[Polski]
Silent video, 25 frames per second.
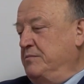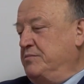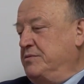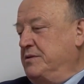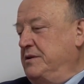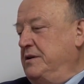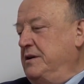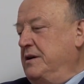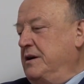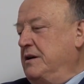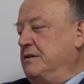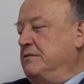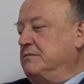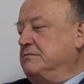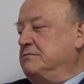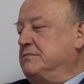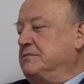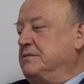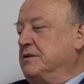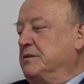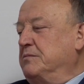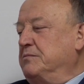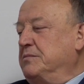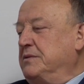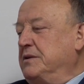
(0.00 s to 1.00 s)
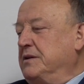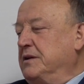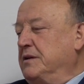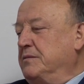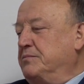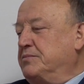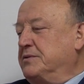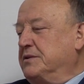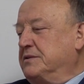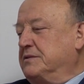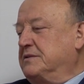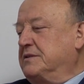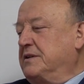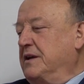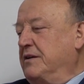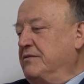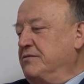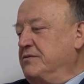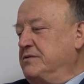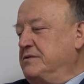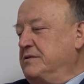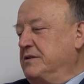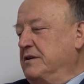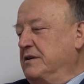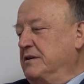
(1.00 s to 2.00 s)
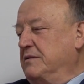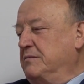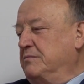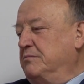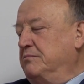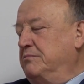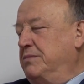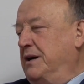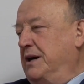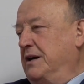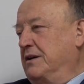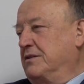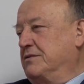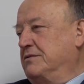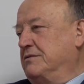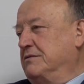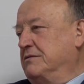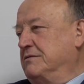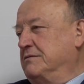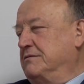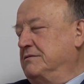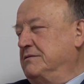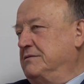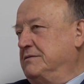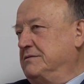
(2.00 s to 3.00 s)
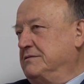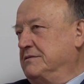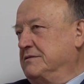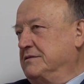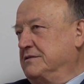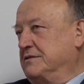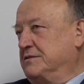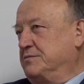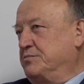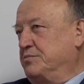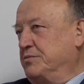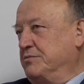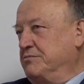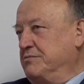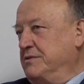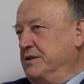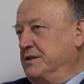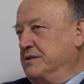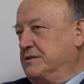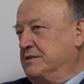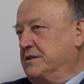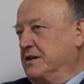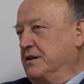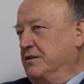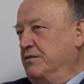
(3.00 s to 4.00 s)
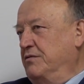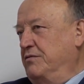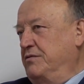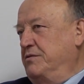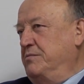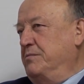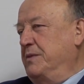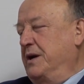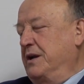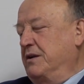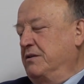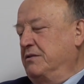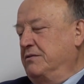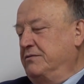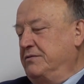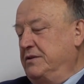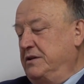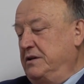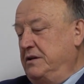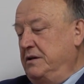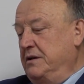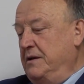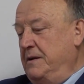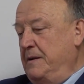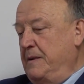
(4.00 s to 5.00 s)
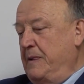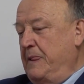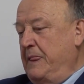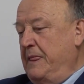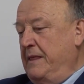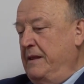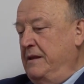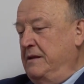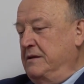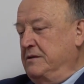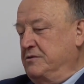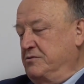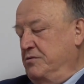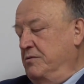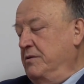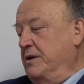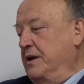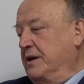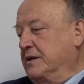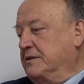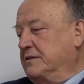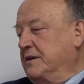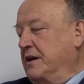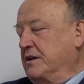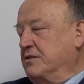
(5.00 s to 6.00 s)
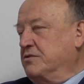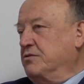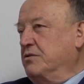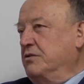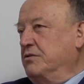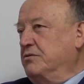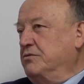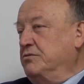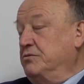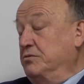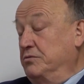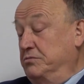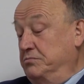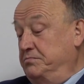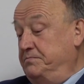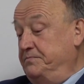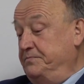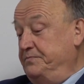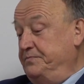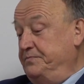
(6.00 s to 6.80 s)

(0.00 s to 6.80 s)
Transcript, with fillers: Przyjechał do mnie przedstawiciel Banku Spółdzielczego w Limanowej, członek zarządu,